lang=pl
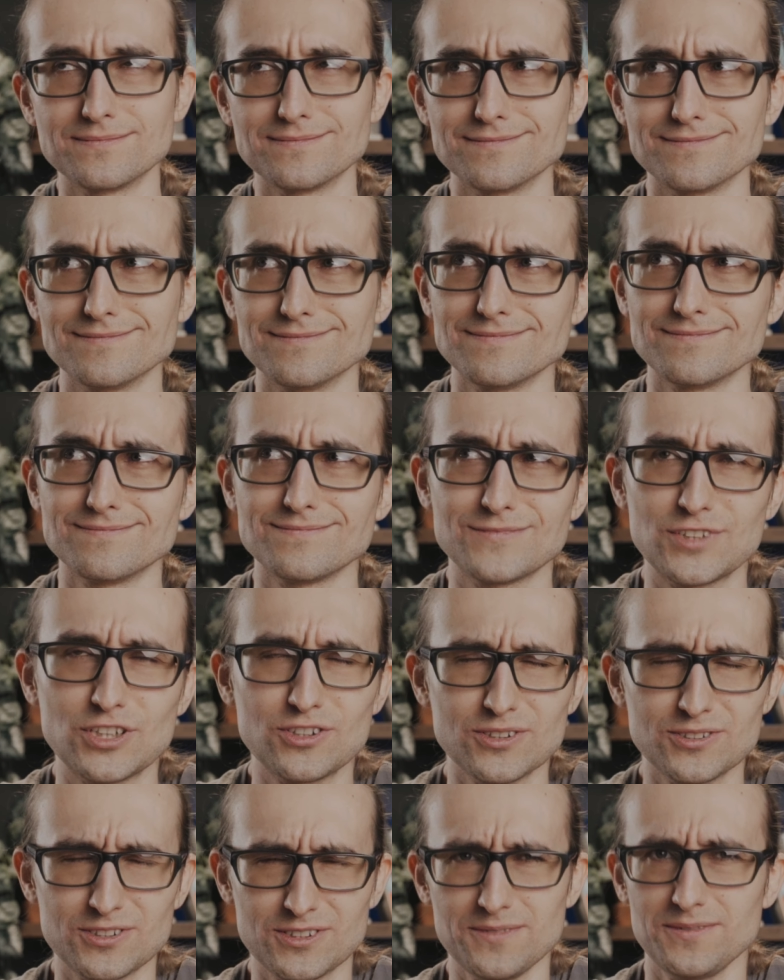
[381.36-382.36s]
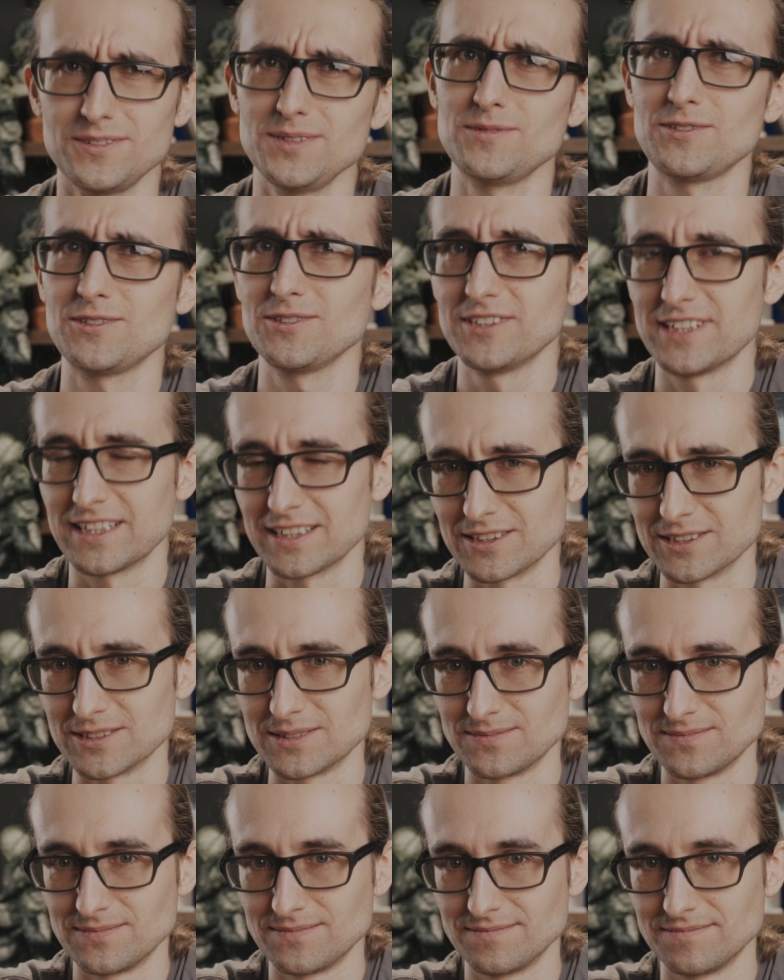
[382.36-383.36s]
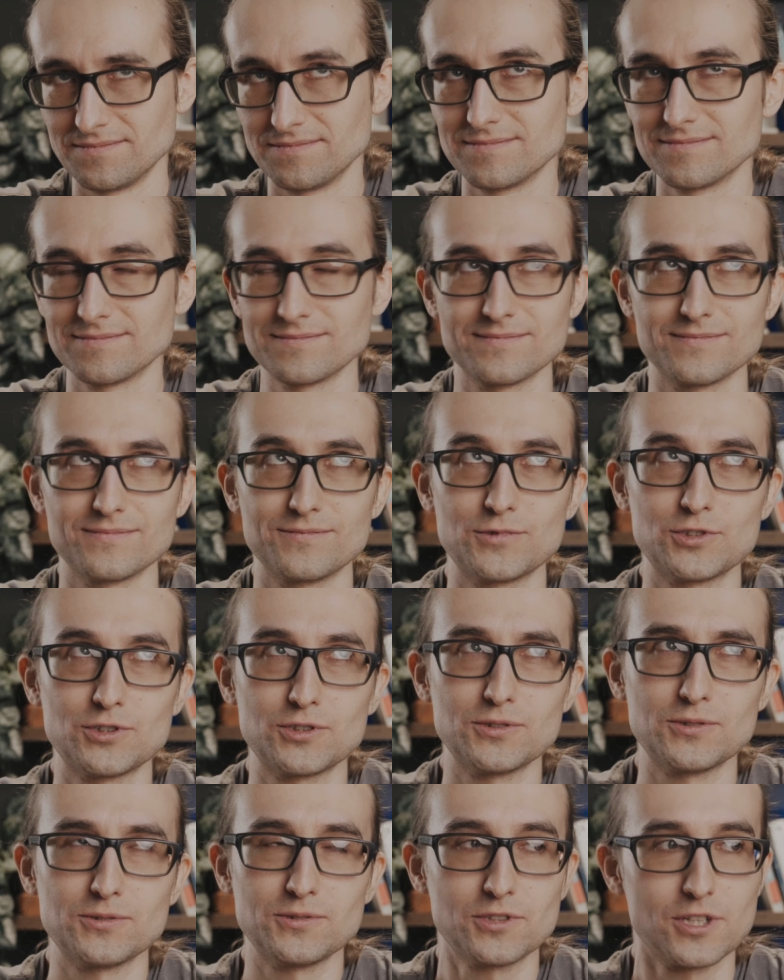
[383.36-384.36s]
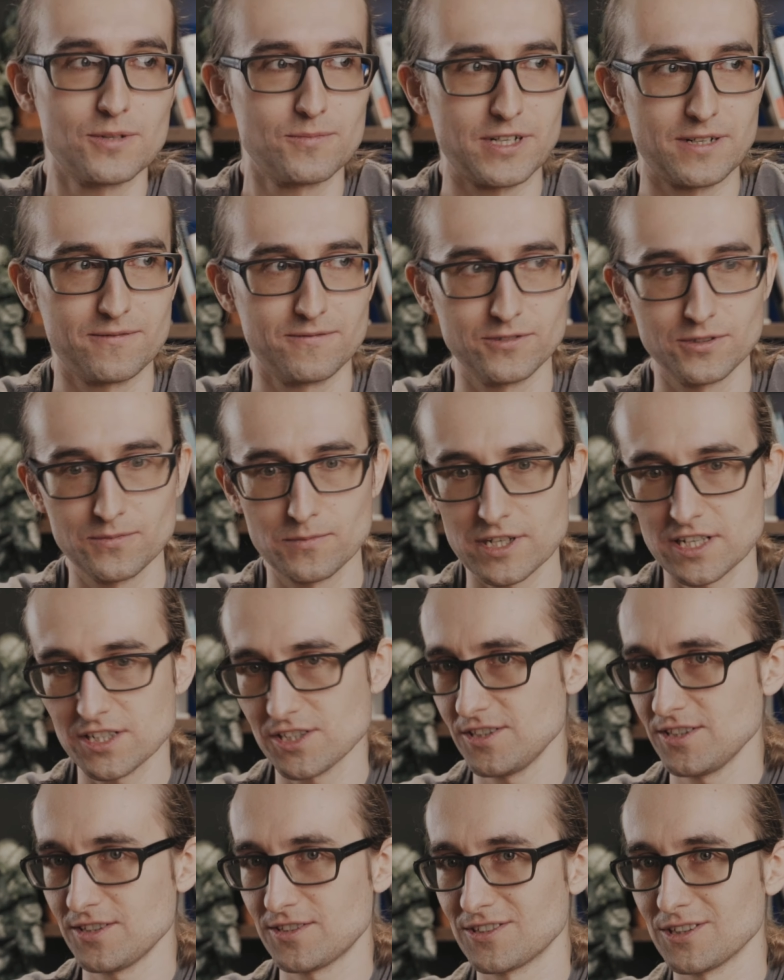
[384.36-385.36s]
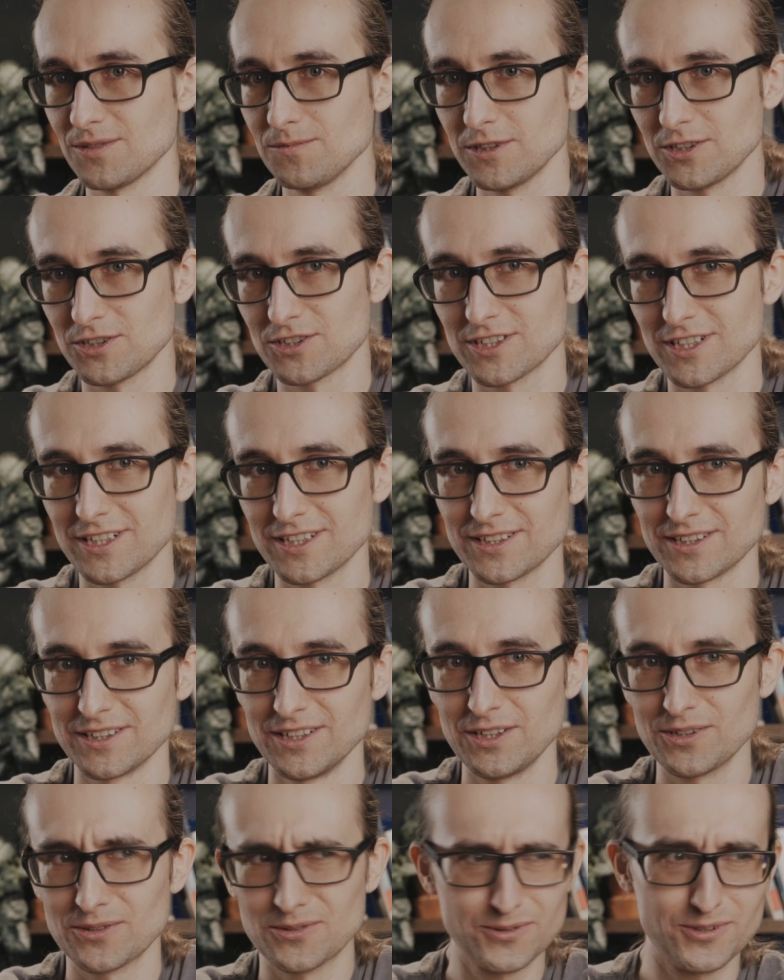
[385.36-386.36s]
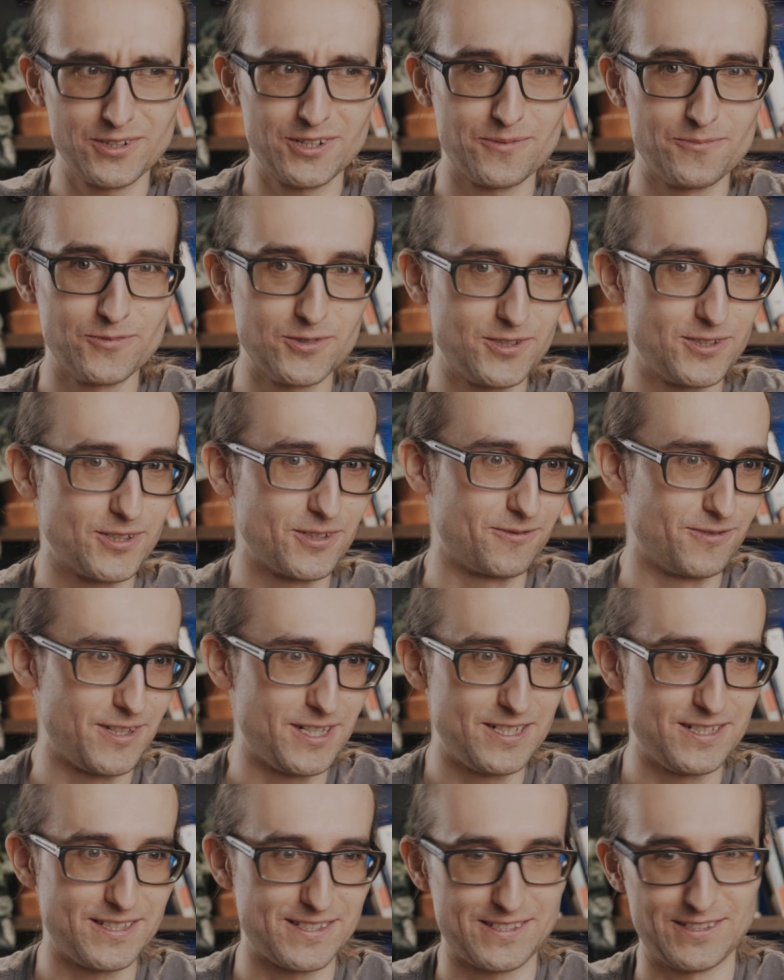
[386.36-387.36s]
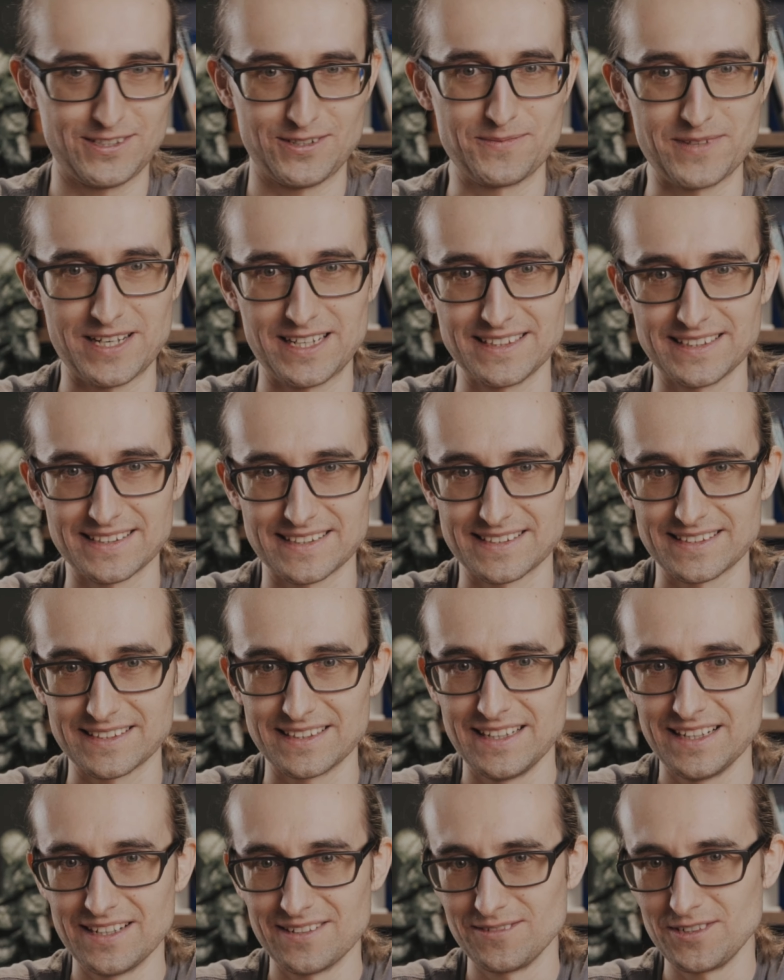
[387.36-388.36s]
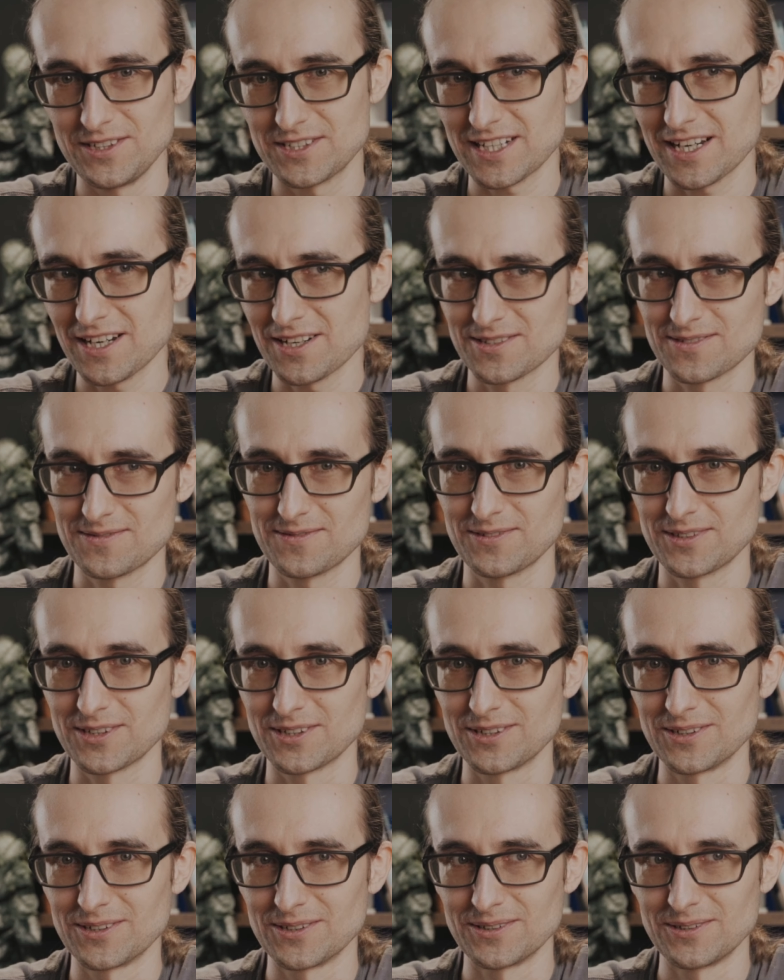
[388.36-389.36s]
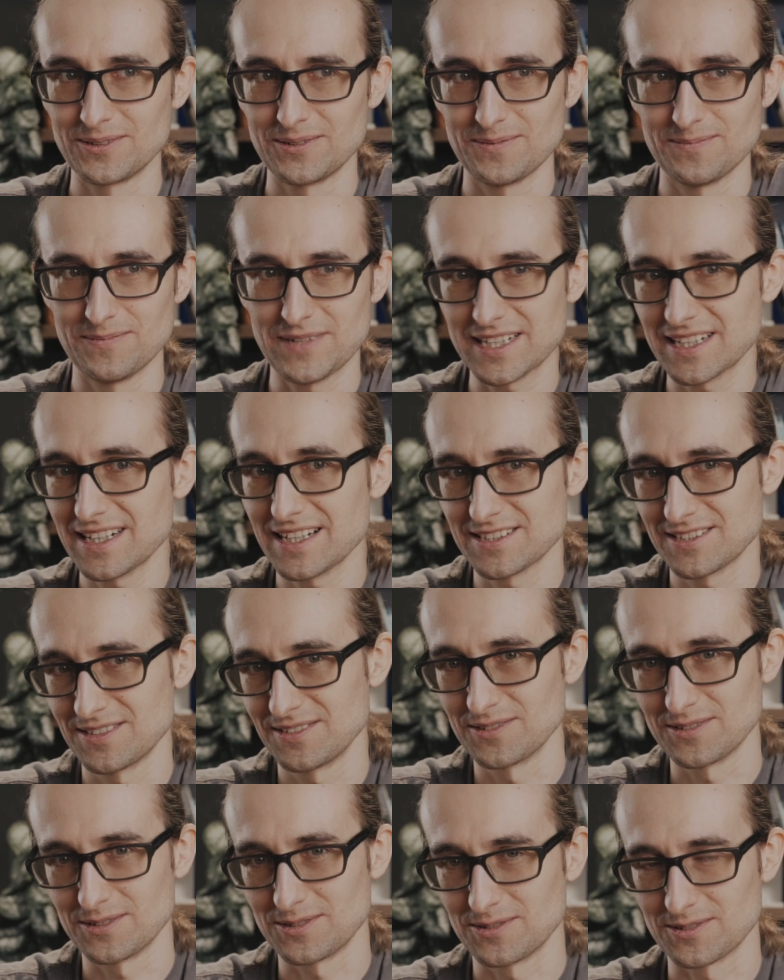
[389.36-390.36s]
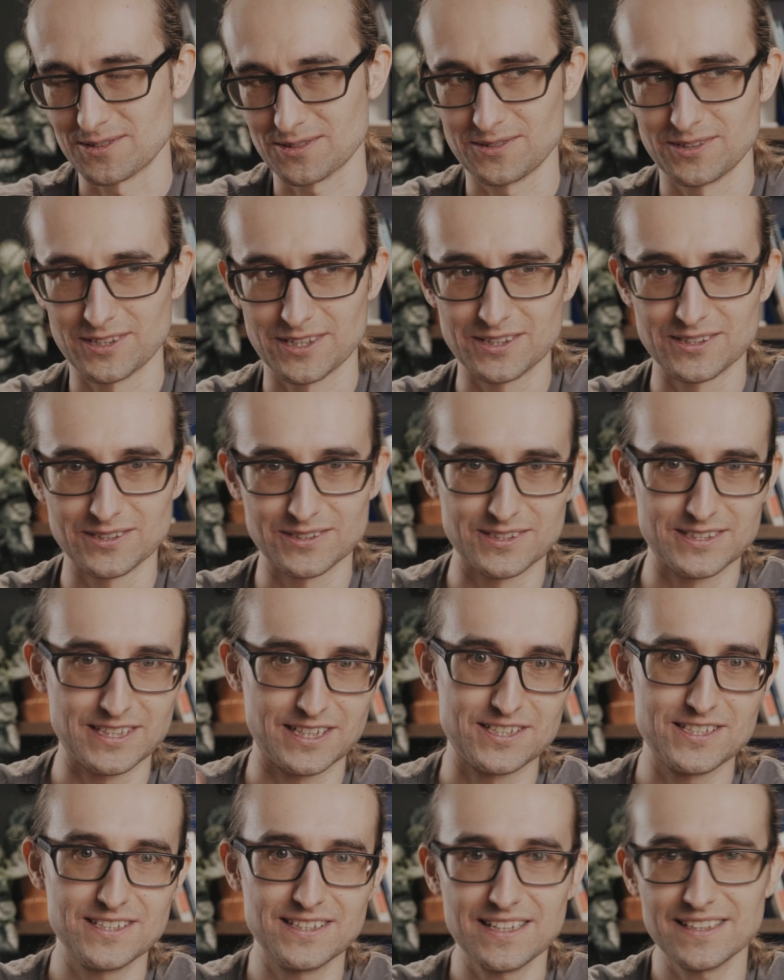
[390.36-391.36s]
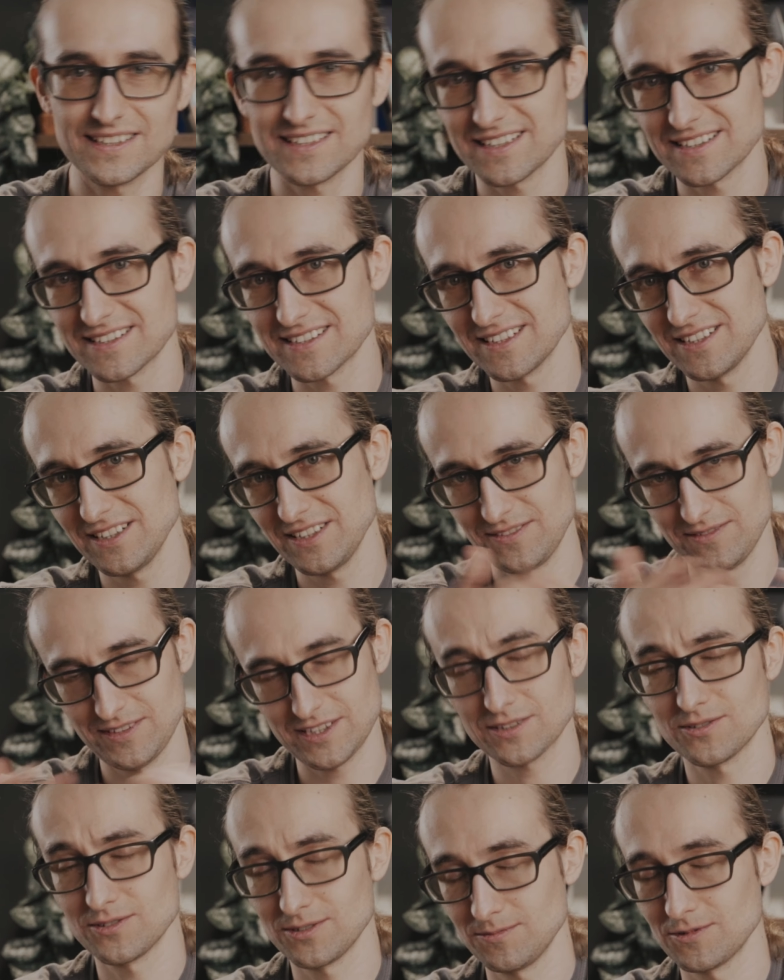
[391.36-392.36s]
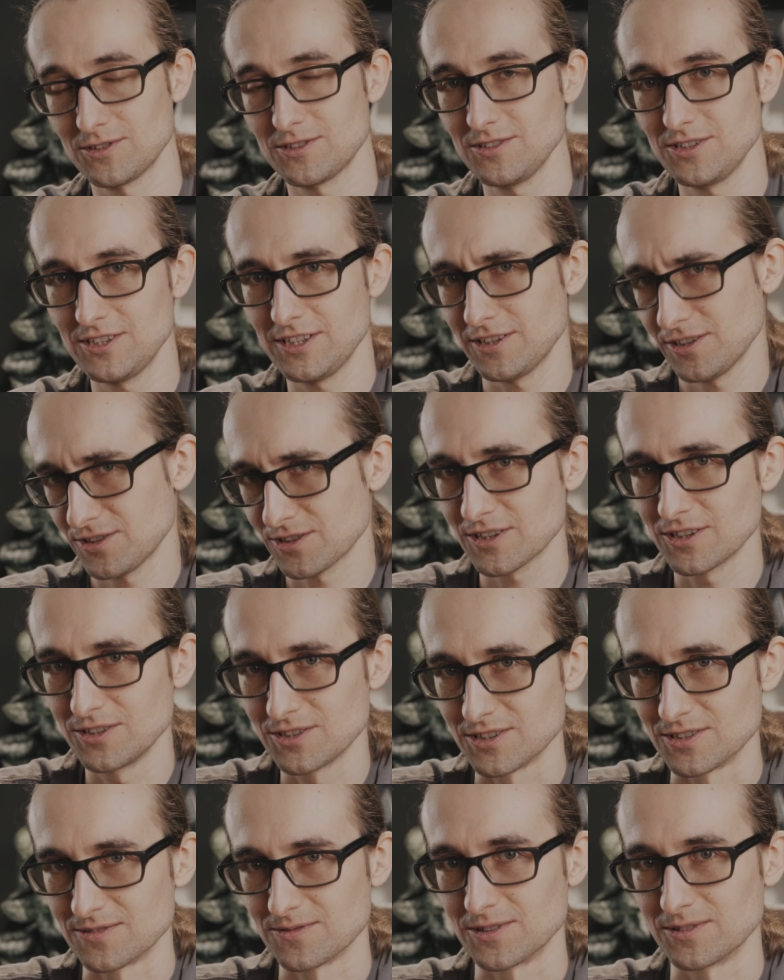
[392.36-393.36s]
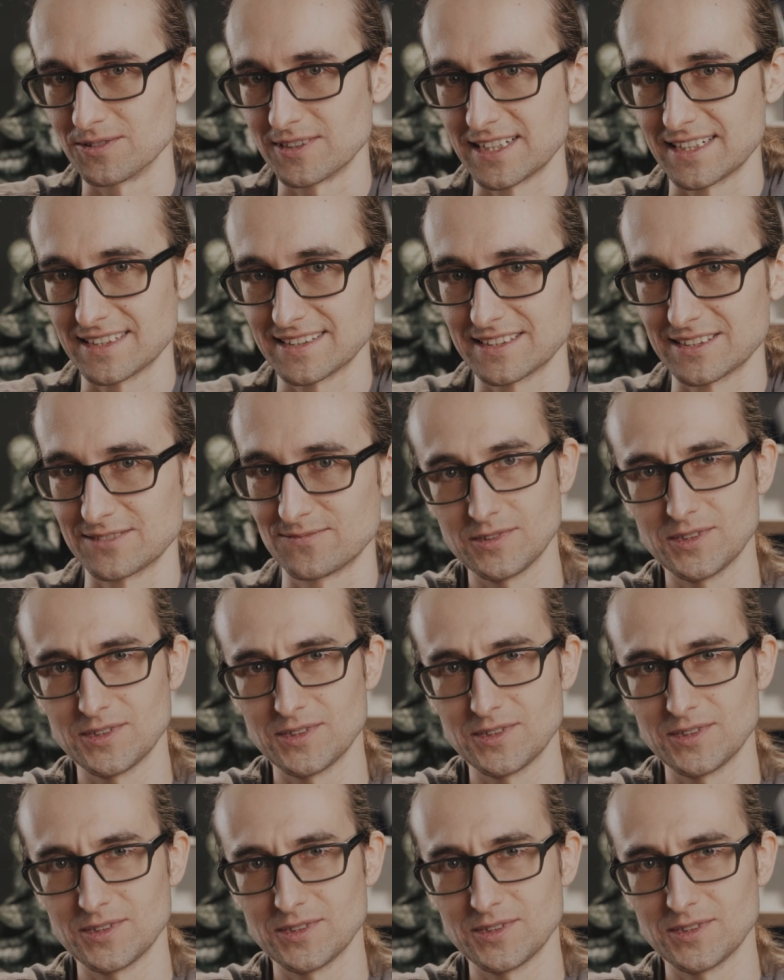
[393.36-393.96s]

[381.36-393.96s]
Mm, tylko co w tym trudnego? No dobra, wyobraźcie sobie, że kurier musi odwiedzić 100 miejsc, wliczając w to magazyn, z którego zaczyna trasę i na którym oczywiście też kończy swoją trasę.